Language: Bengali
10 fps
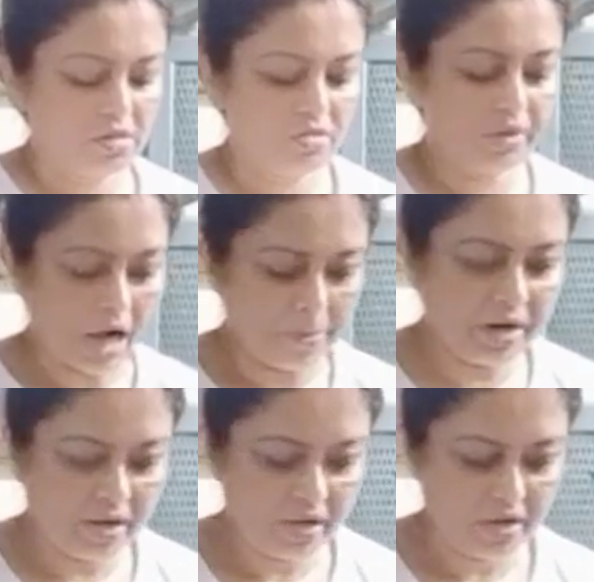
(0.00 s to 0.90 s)
তুমি খাবে
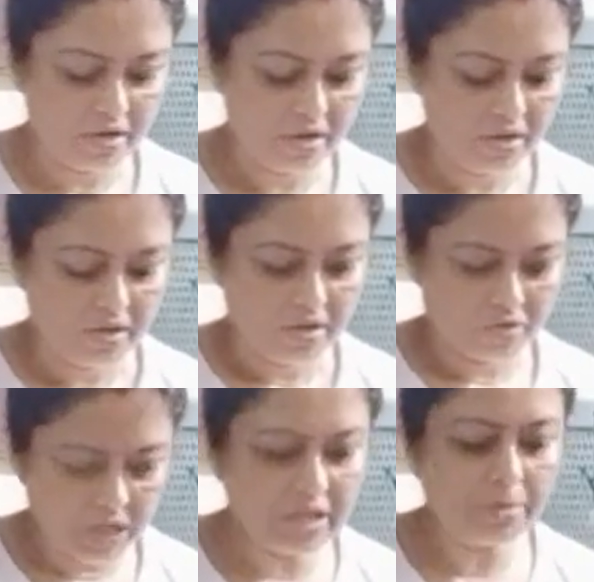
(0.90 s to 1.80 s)

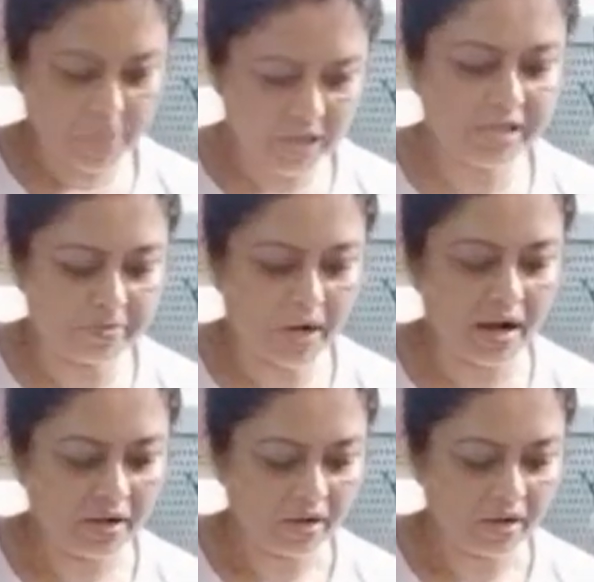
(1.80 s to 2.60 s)
খিদে পেয়েছে মা